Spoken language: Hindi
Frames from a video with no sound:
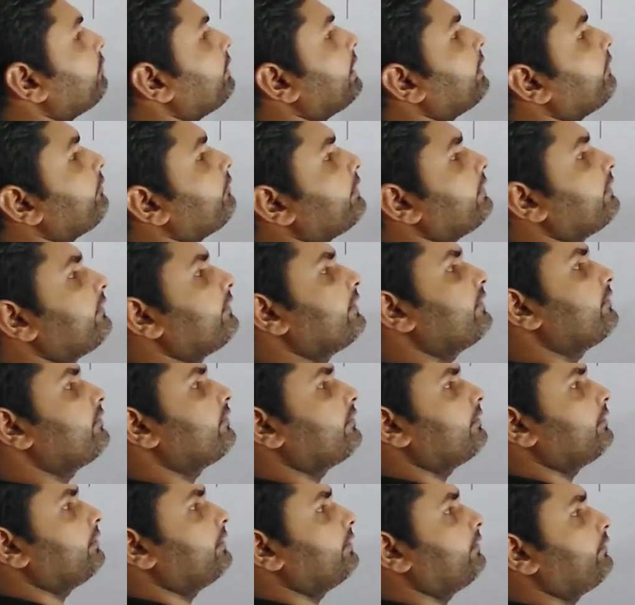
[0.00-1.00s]
टू आया फिर इसे
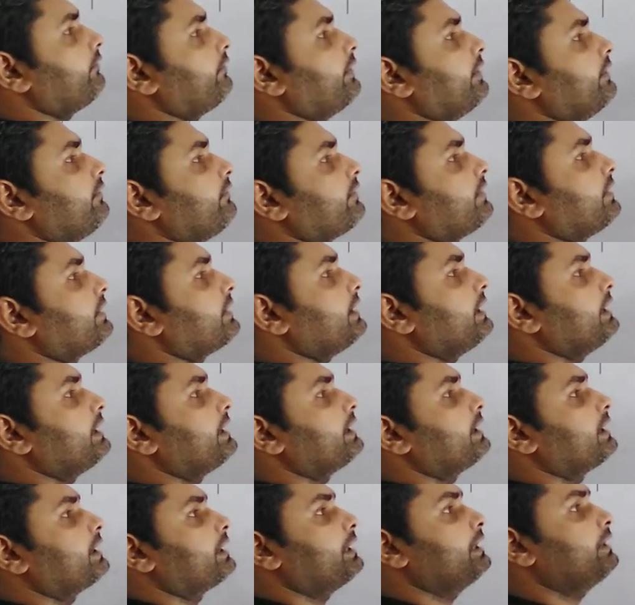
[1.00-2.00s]
चेंज करके
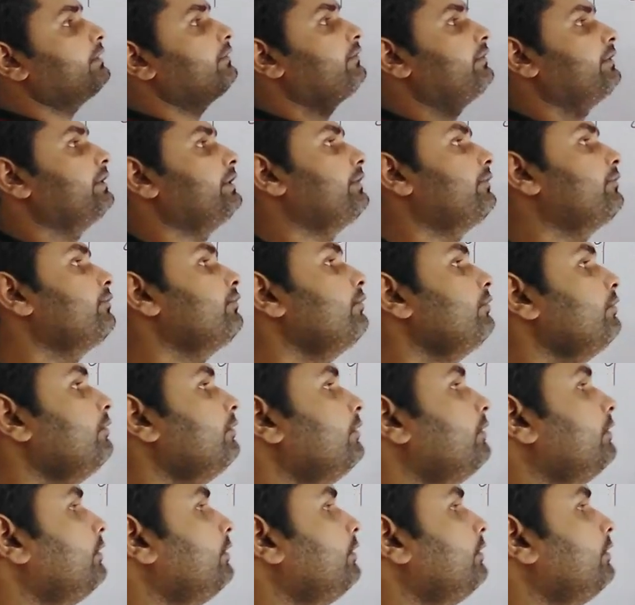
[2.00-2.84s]
लिख रखा है थ्री टू